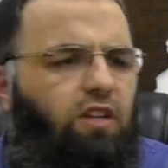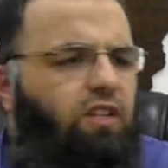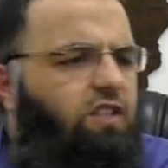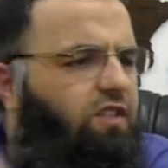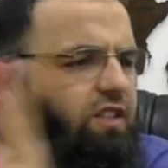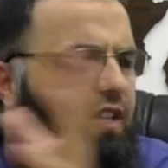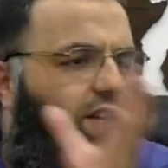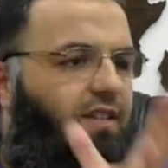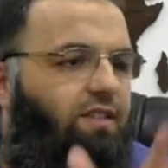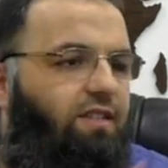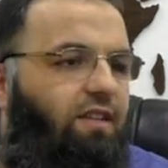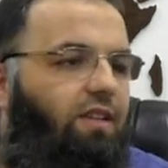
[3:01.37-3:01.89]

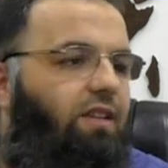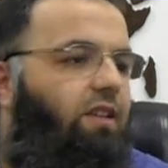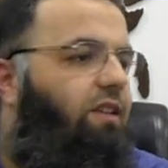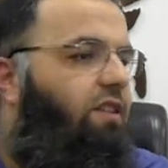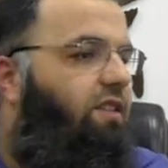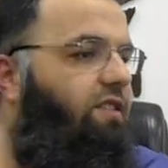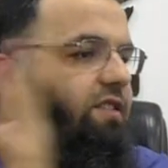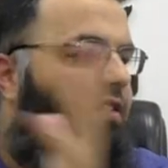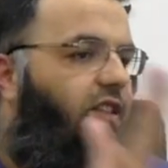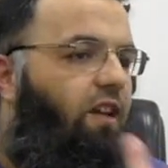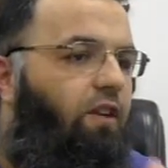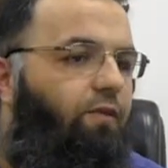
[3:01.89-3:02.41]
ister zengin
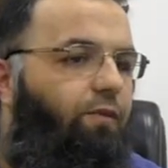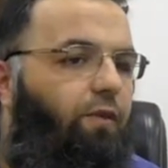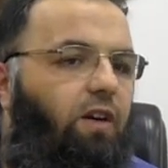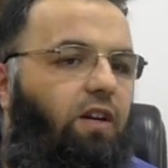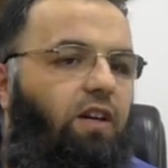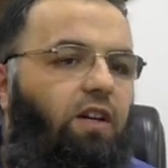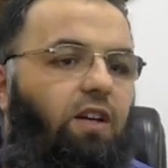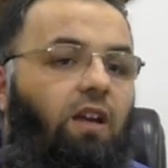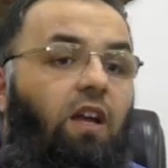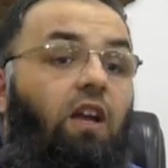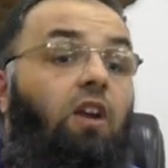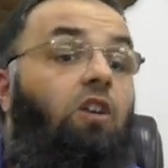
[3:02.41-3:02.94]
ister
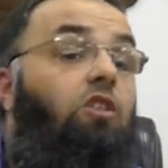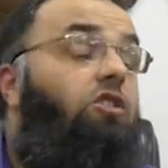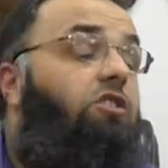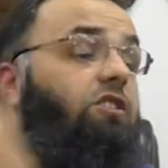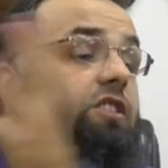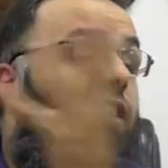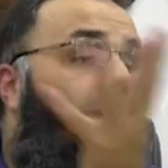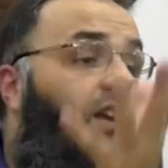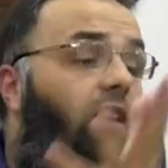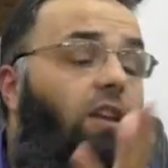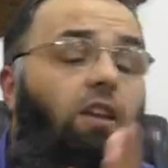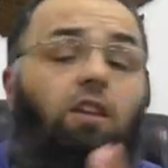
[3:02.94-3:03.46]
fakir
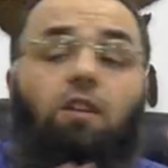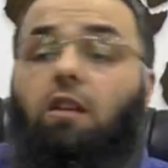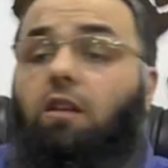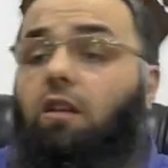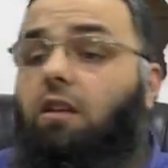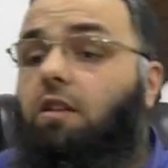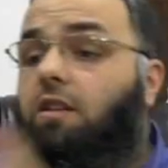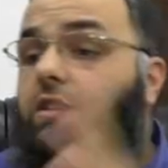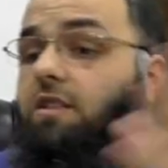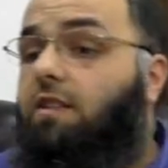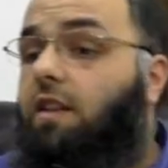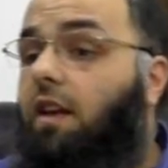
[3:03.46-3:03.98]
ister
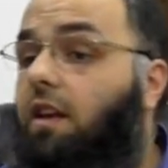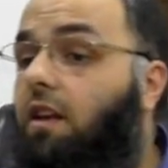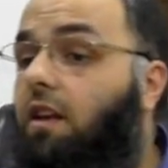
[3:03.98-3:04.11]
inanan ister